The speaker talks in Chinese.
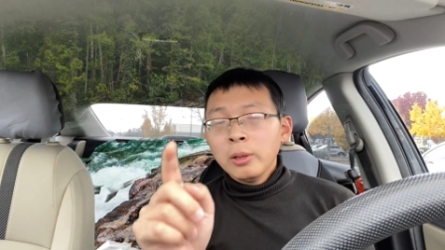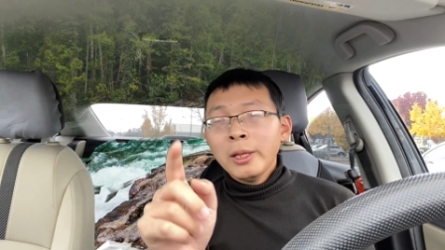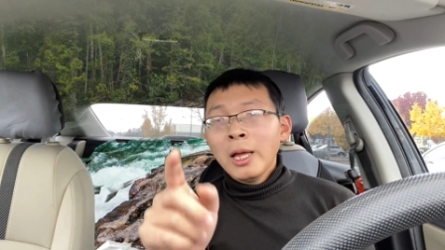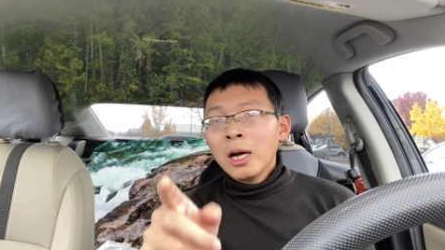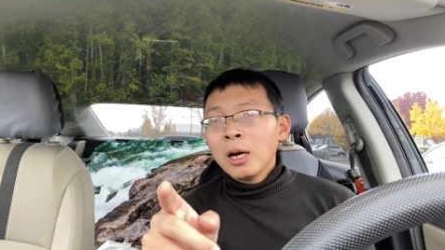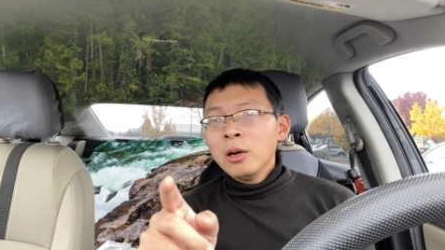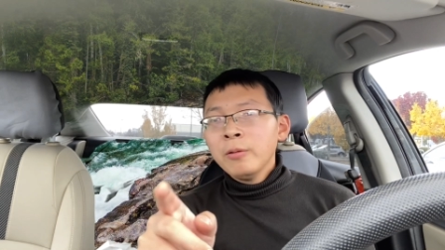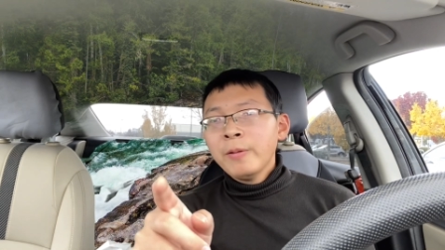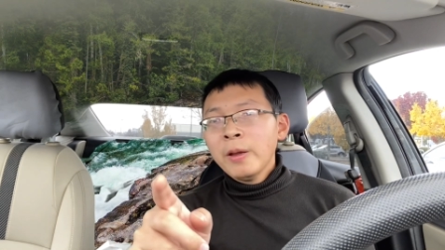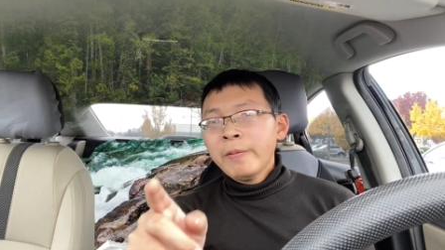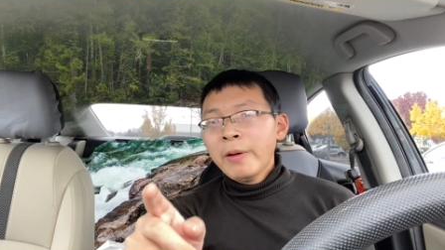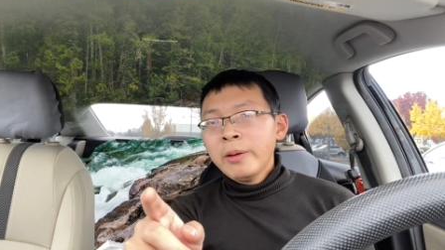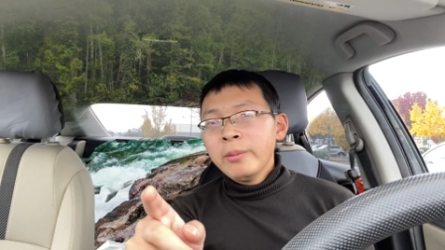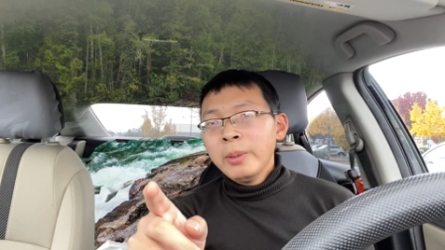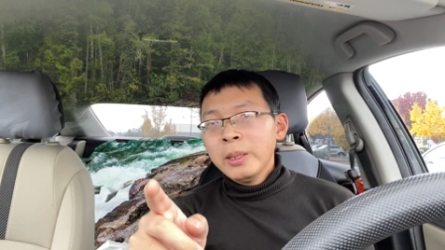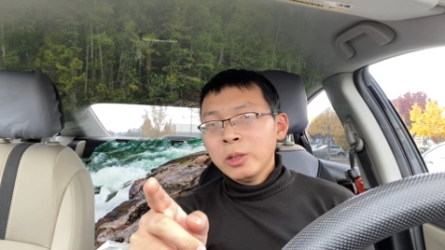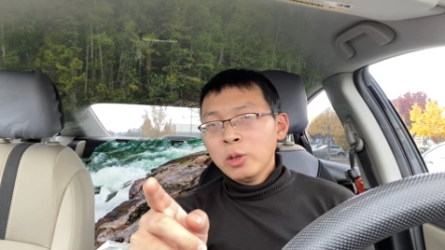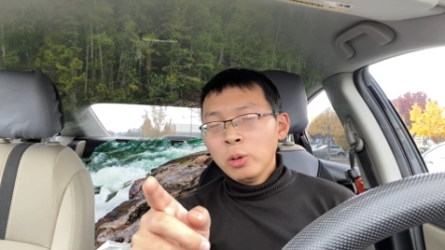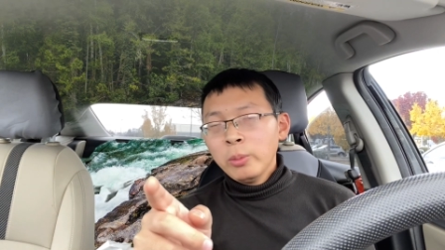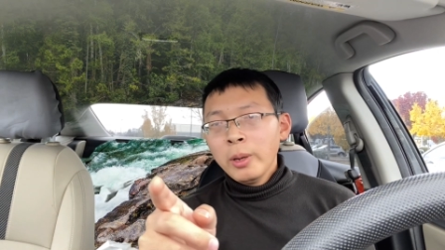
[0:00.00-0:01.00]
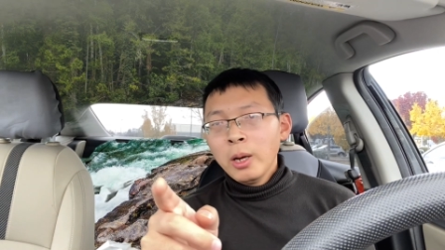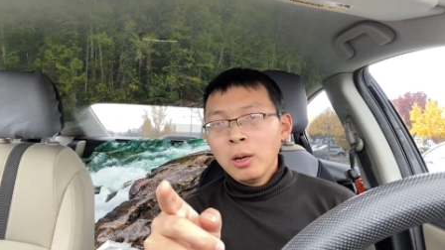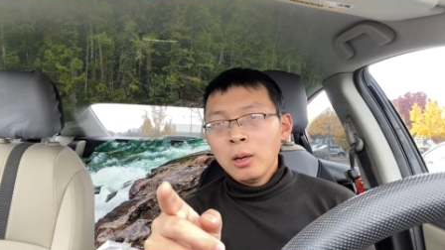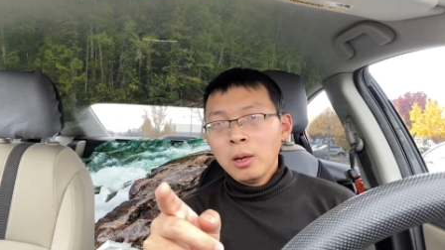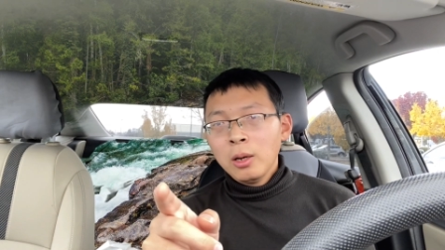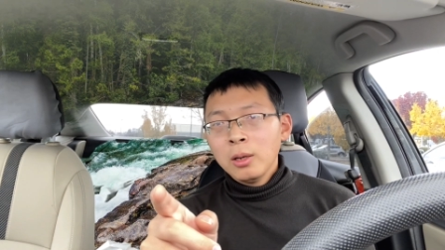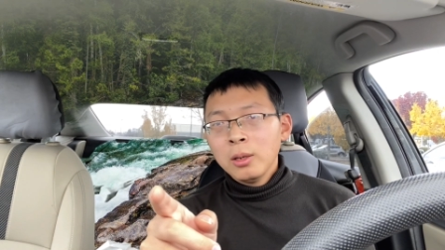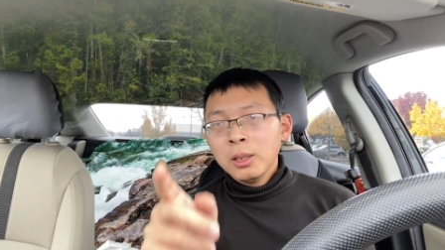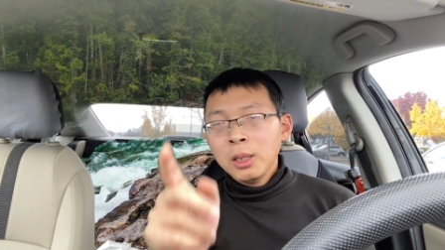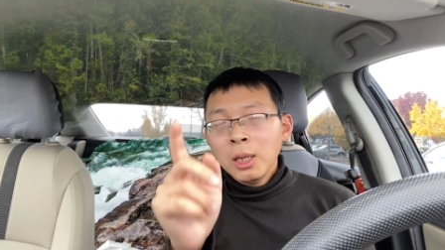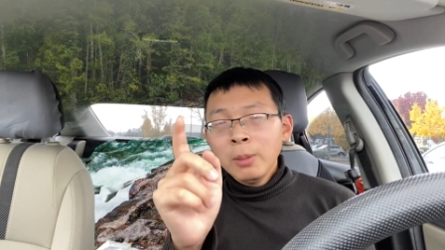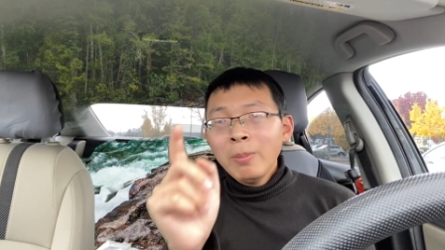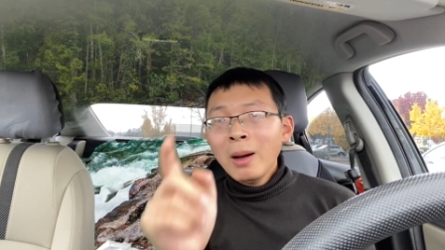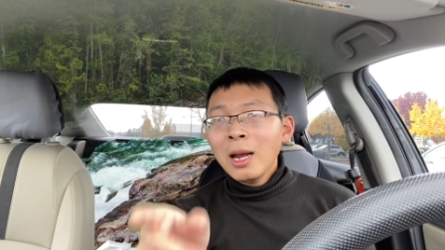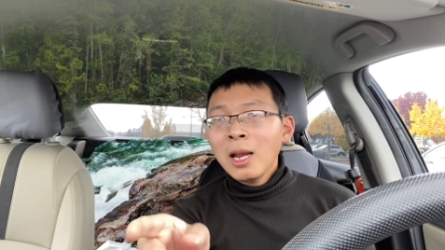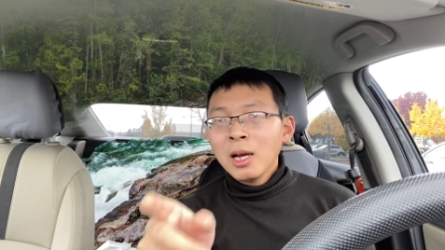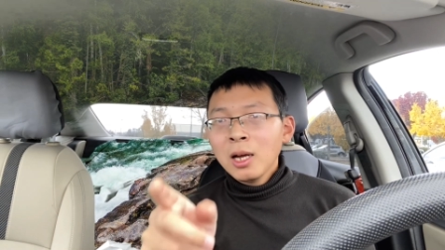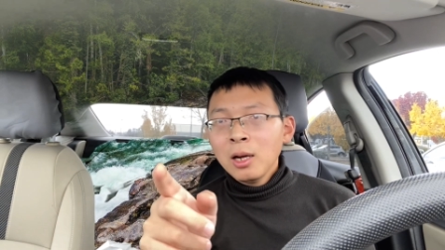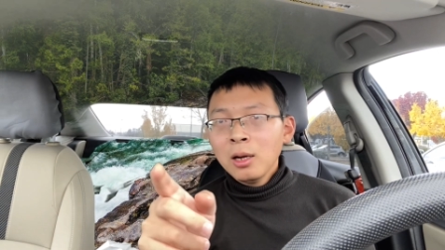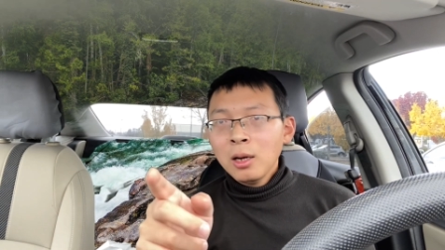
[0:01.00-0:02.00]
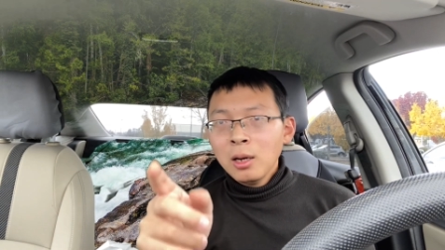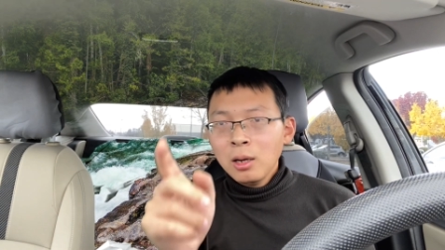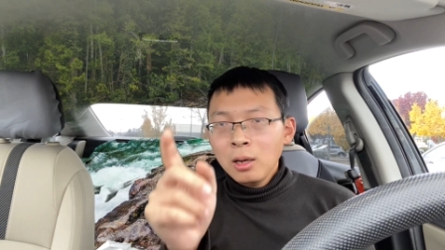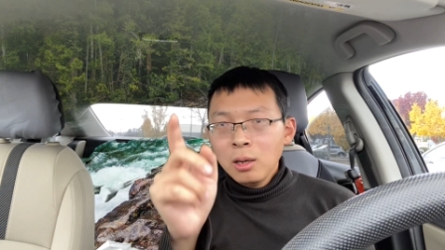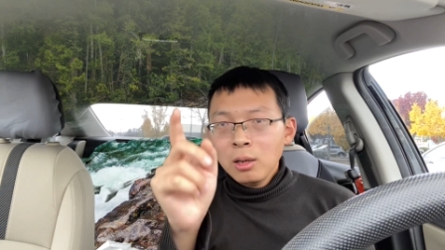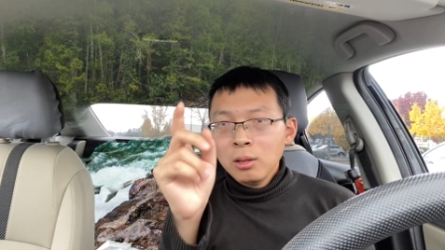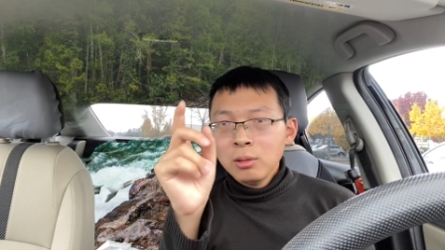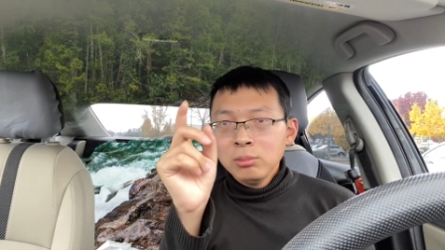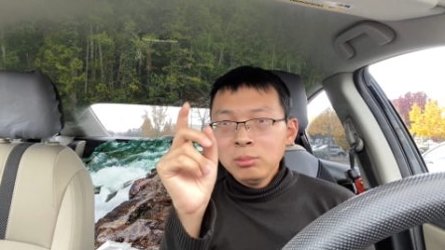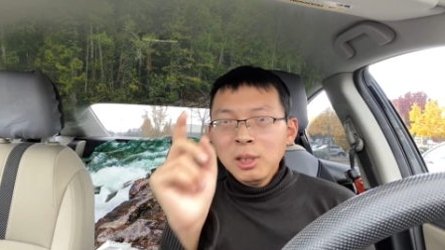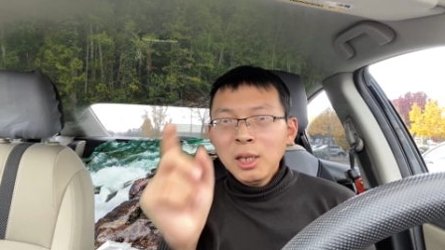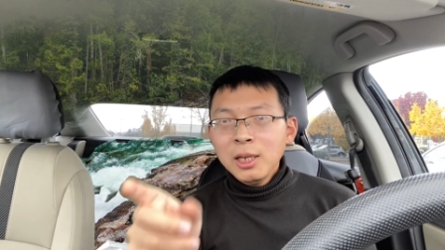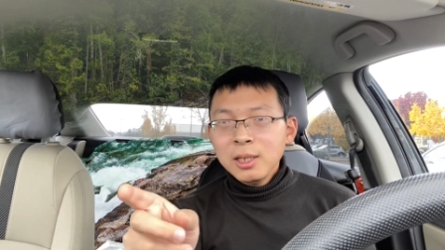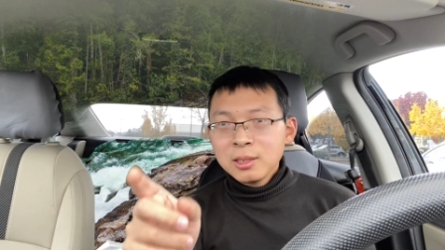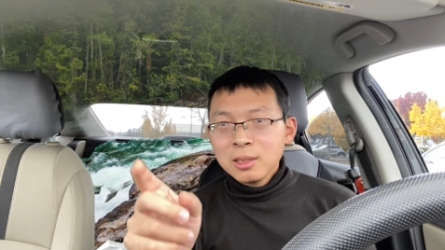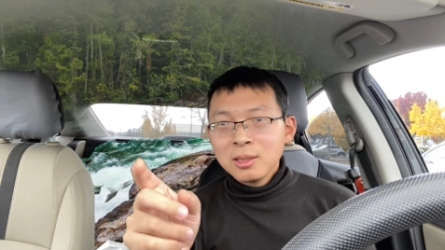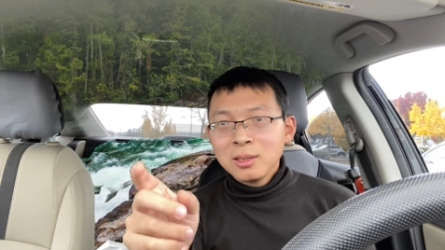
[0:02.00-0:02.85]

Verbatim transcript: 哪个非法移民投票了？你把那个。地址、